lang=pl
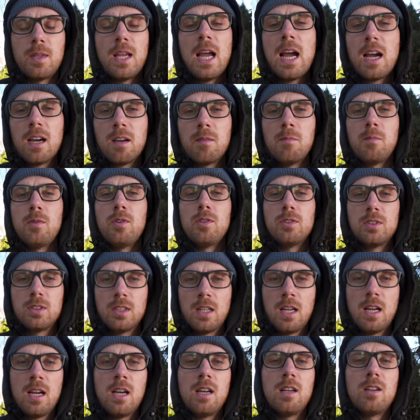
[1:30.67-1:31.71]
jak
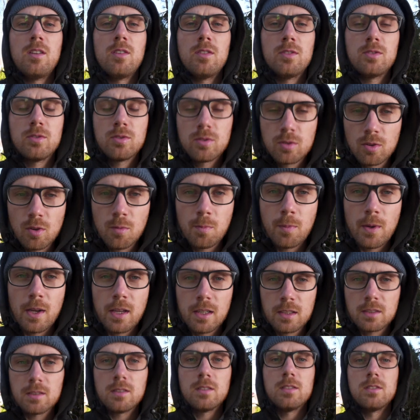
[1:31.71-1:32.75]
można go
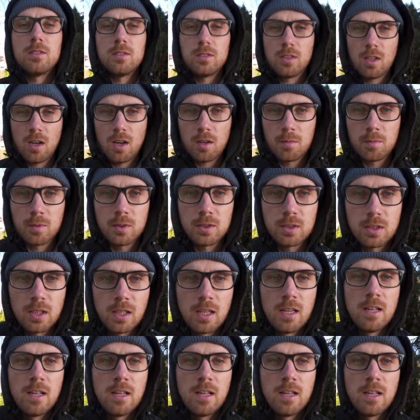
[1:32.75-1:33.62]
super zrobić,